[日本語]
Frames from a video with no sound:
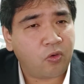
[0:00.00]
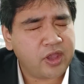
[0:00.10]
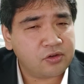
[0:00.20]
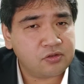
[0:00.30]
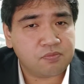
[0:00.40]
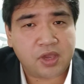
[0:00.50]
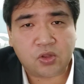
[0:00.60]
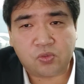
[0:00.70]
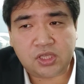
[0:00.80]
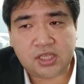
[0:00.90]
終えるめ
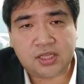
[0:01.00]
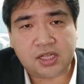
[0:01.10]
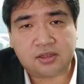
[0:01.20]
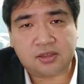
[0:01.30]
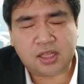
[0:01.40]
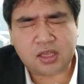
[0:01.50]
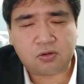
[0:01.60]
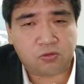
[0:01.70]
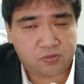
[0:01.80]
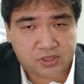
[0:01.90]
どになっ
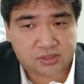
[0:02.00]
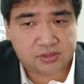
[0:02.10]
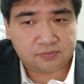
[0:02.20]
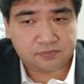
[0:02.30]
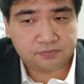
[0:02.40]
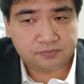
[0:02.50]
ております。